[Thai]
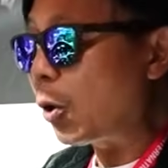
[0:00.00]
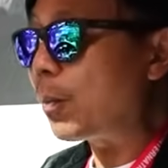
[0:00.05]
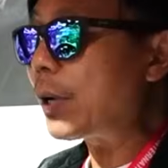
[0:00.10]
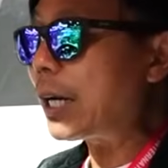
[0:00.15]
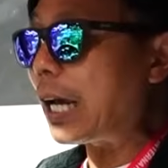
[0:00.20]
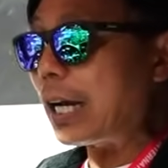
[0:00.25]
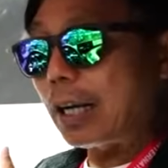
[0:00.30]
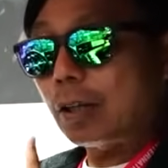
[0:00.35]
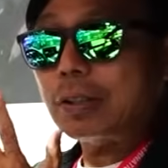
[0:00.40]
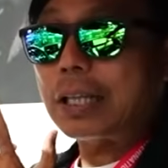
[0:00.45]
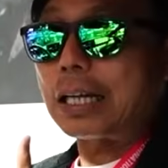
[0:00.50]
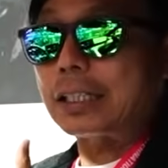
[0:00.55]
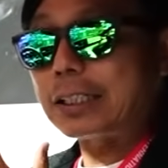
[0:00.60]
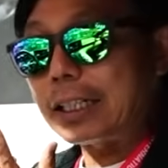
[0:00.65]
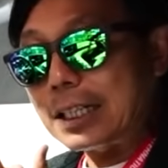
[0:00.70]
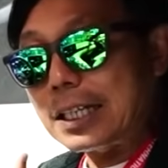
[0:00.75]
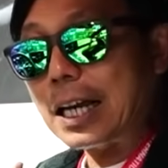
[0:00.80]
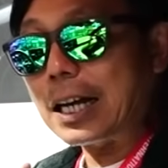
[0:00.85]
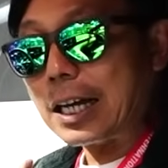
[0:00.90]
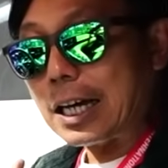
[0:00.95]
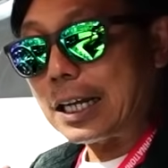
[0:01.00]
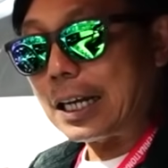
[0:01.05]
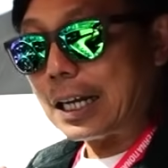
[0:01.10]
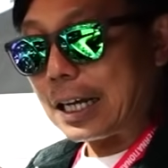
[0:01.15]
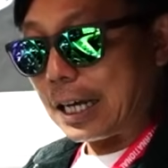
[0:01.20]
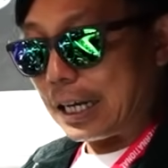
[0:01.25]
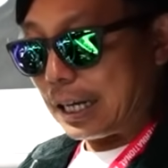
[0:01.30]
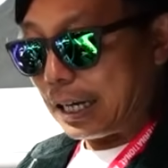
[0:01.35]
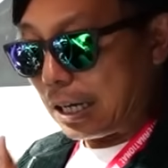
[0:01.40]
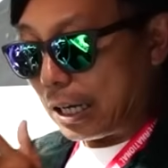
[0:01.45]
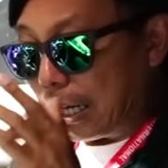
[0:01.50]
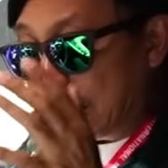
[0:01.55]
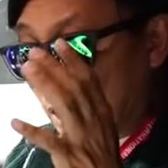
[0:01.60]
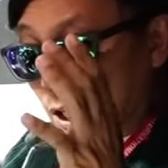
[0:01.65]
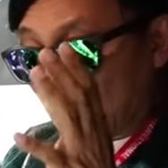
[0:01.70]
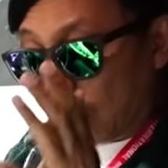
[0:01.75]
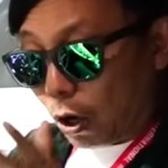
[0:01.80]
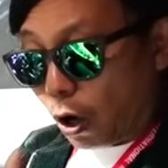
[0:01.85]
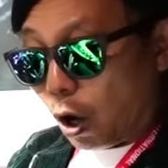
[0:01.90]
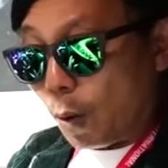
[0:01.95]
ส้มก็ได้แล้วแต่จะเรียกกันละกันละกัน
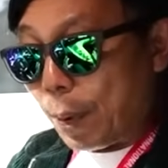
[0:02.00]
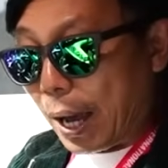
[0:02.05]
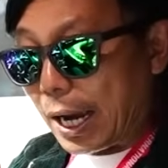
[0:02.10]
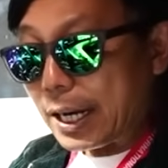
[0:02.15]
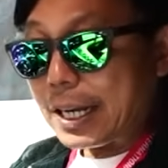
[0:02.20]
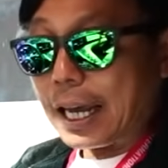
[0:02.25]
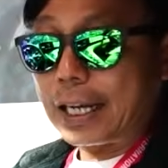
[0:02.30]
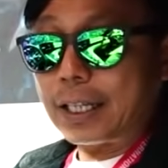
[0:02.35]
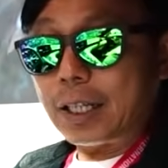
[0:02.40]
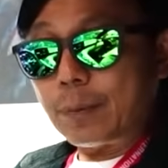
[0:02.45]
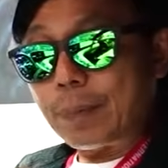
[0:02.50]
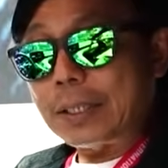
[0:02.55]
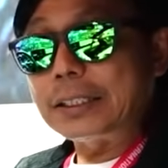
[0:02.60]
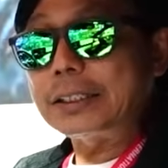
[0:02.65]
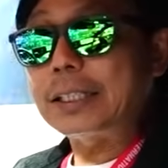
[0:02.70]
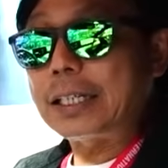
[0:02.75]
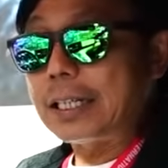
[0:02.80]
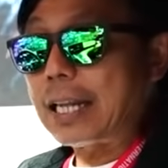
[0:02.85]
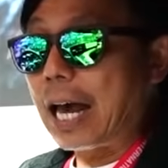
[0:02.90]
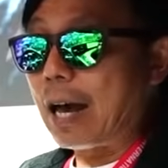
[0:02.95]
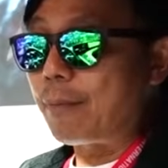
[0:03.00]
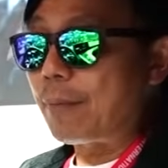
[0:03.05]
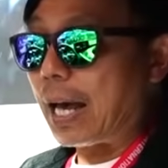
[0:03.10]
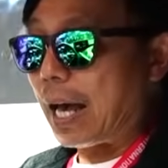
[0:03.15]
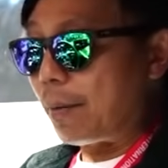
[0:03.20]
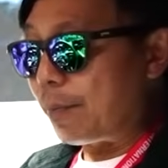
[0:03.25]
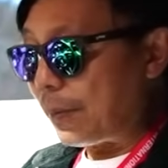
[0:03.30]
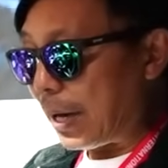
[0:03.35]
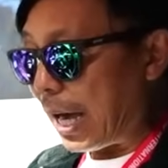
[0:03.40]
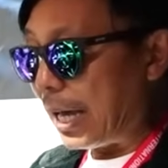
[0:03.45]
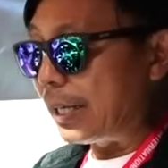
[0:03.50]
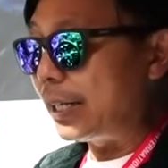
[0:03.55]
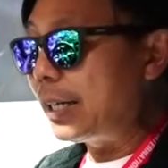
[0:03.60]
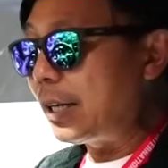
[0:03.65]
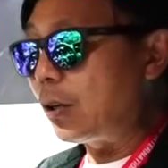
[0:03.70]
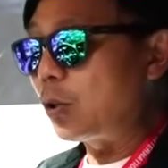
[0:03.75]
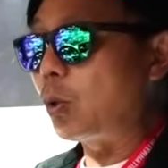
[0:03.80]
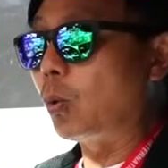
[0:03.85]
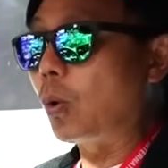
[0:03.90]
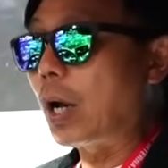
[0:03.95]
แล้วก็ภายในที่เป็นสีดำครับคันที่
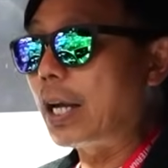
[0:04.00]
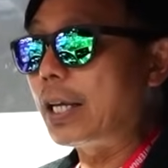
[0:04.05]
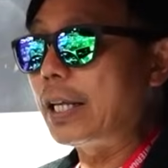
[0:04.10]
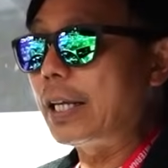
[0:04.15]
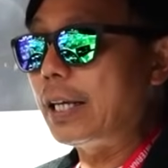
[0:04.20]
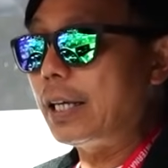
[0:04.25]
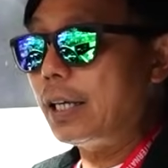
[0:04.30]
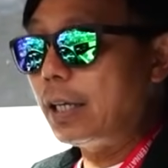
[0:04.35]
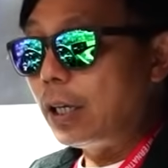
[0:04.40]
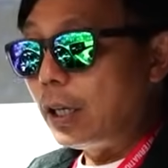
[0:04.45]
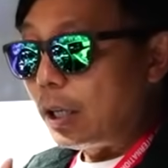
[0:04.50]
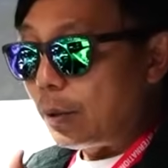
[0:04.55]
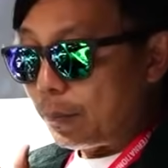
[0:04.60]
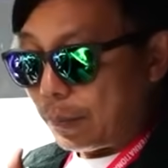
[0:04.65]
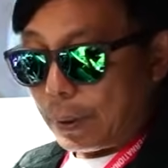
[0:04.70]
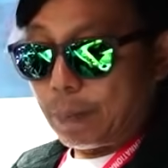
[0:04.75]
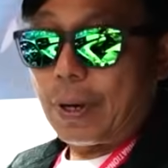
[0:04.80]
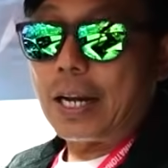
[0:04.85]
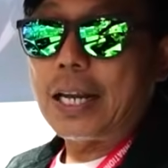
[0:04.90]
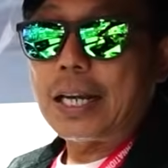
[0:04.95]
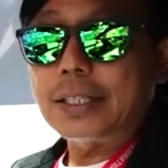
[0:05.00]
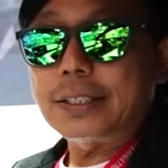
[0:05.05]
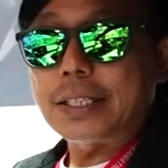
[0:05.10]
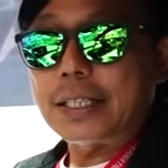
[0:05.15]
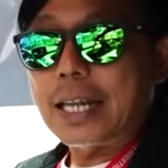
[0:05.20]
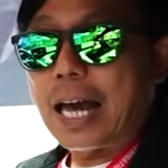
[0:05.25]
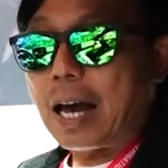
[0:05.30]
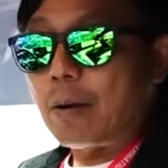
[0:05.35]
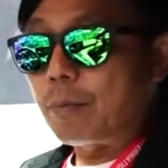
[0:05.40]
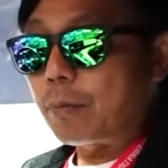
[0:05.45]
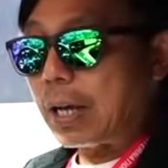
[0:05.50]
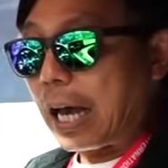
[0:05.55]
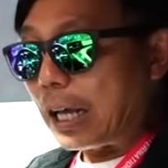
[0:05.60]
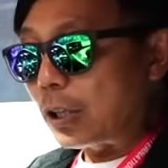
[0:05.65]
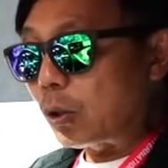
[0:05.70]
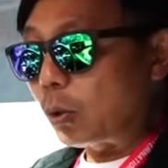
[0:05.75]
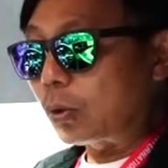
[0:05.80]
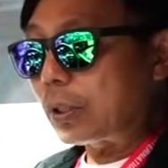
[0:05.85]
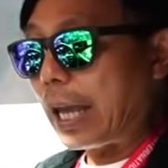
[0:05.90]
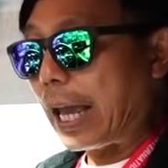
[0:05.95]
เราอยู่คันนี้เป็นภายในสีดำกา
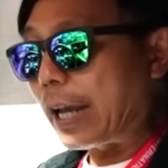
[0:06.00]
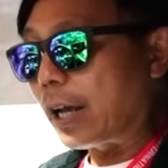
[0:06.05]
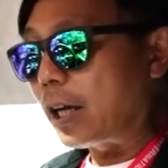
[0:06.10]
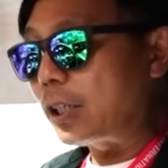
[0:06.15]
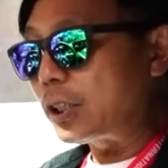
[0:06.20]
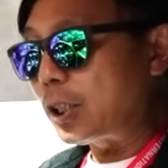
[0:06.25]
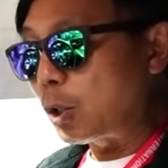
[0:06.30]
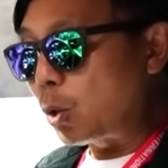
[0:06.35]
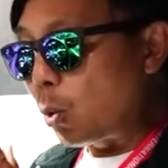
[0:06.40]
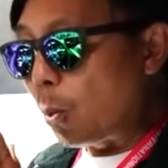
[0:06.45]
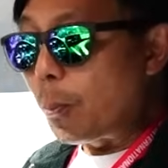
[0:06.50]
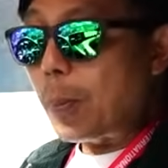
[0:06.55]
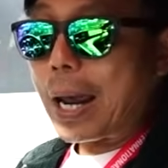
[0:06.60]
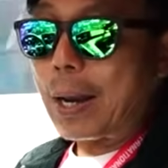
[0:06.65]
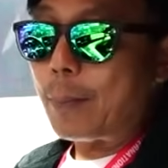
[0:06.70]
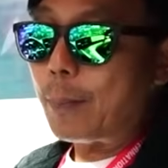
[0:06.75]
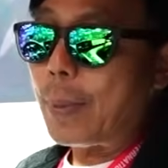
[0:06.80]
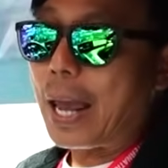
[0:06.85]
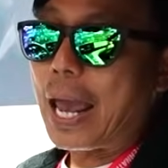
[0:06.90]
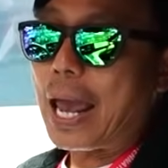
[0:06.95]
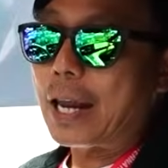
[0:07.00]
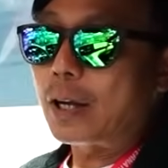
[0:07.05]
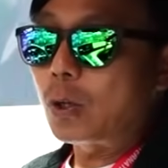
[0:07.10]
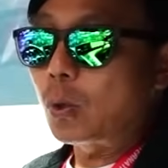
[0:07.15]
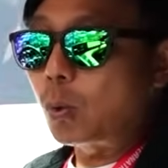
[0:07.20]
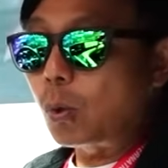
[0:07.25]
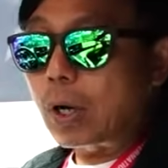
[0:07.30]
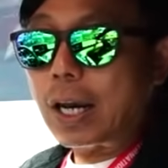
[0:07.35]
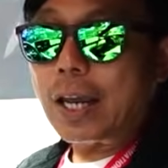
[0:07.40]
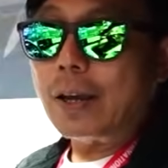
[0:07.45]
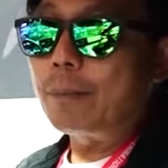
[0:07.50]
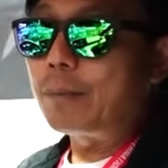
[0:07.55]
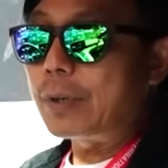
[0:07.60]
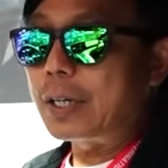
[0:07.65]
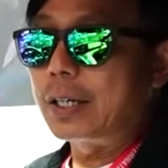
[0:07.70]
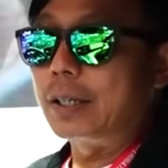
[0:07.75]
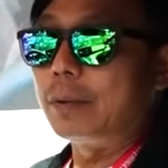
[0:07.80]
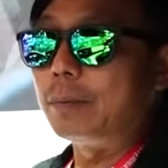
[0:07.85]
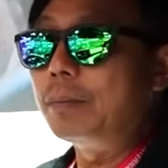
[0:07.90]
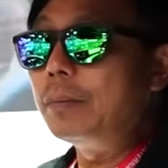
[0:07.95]
รตกแต่งก็จะดูแมนแมนดูเข้ม
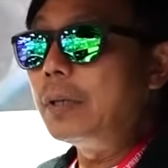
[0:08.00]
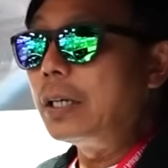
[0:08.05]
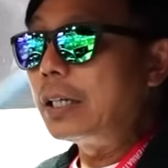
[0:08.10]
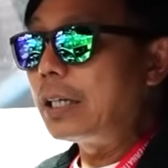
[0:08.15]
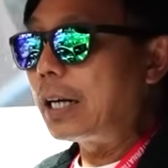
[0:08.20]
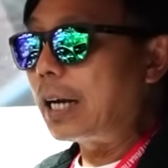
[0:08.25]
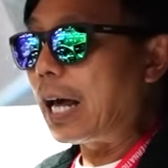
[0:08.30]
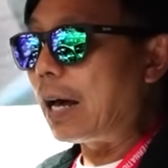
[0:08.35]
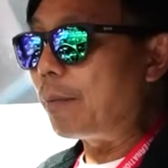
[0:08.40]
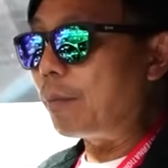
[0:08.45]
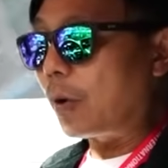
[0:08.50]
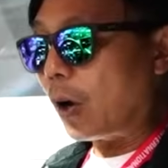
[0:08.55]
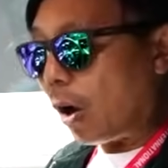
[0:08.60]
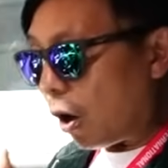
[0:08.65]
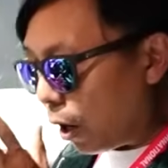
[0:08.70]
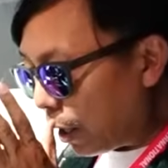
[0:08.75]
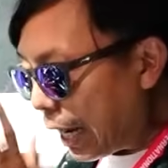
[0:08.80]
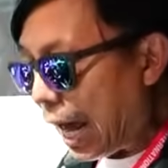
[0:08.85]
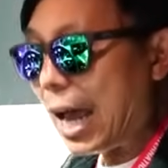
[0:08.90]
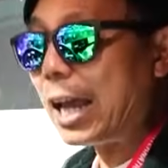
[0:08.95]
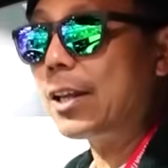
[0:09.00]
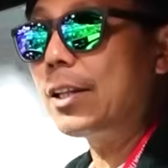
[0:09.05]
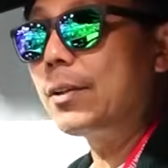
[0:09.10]
ขรึมนะครับก็ได้